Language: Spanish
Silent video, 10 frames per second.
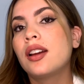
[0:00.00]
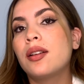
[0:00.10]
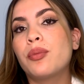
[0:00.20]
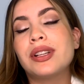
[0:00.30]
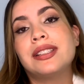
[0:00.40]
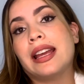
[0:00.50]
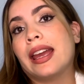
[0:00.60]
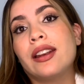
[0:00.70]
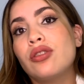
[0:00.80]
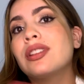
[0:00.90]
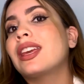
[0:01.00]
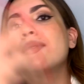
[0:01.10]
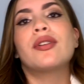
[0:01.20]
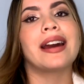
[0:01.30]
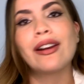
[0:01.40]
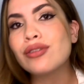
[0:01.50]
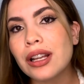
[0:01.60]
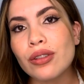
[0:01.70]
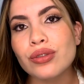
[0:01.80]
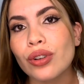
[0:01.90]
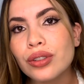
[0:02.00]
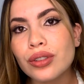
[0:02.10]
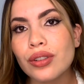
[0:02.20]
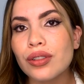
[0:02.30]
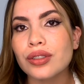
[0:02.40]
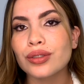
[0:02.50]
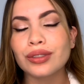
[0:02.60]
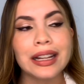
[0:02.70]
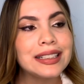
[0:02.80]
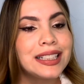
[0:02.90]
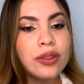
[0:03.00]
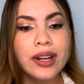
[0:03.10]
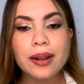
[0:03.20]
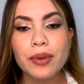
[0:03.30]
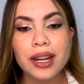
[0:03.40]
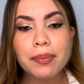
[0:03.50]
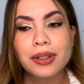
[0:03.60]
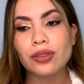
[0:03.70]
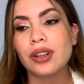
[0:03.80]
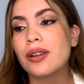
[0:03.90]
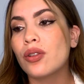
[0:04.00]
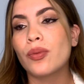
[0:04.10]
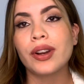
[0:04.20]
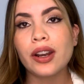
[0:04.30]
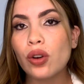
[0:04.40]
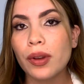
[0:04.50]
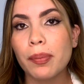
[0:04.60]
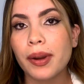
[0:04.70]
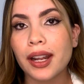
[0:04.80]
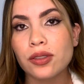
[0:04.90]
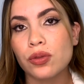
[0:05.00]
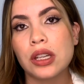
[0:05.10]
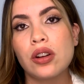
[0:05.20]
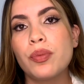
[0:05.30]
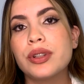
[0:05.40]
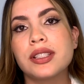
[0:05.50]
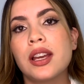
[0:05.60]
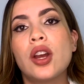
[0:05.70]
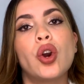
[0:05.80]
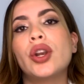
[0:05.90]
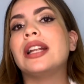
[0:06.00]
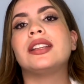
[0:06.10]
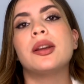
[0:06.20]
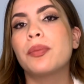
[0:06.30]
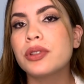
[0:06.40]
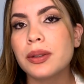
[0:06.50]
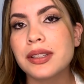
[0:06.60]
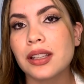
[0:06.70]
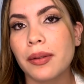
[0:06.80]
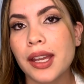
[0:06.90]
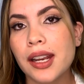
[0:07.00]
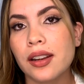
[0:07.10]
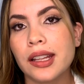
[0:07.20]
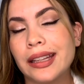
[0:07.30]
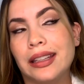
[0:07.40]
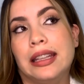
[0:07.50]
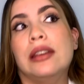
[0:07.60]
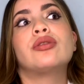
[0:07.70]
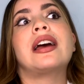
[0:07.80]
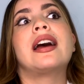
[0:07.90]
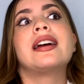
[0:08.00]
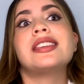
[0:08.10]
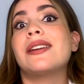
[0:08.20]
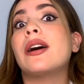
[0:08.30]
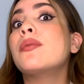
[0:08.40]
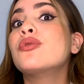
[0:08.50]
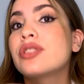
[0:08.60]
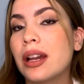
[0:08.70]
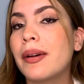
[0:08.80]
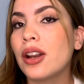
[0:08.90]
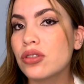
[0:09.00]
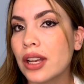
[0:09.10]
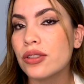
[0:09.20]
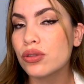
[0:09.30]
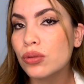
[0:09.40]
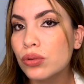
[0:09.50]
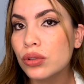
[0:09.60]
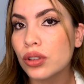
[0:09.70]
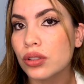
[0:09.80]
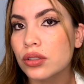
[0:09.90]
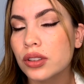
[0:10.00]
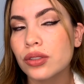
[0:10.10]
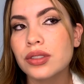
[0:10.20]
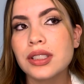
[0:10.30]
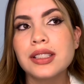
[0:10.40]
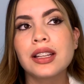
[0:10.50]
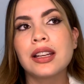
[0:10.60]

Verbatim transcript: pues déjenos equivocarnos a nosotros. Total, si no era buena persona o buena novia para su hijo, pues con el tiempo se iba a saber. Eh, o sea, llevábamos ya varios años juntos. Entonces,